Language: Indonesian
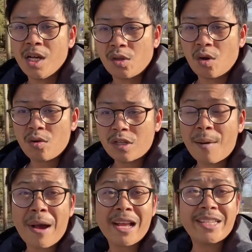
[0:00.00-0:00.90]
terus
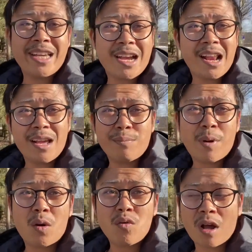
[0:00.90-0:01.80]
apa aja yang kalian
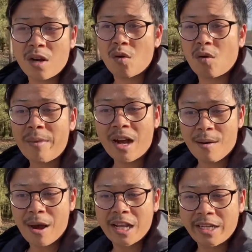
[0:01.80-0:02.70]
perlukan dokumen
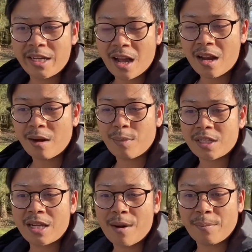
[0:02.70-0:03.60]
apa aja yang kalian
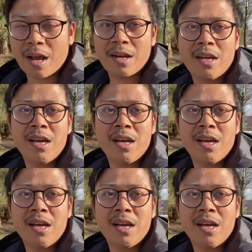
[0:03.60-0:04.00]
persiapkan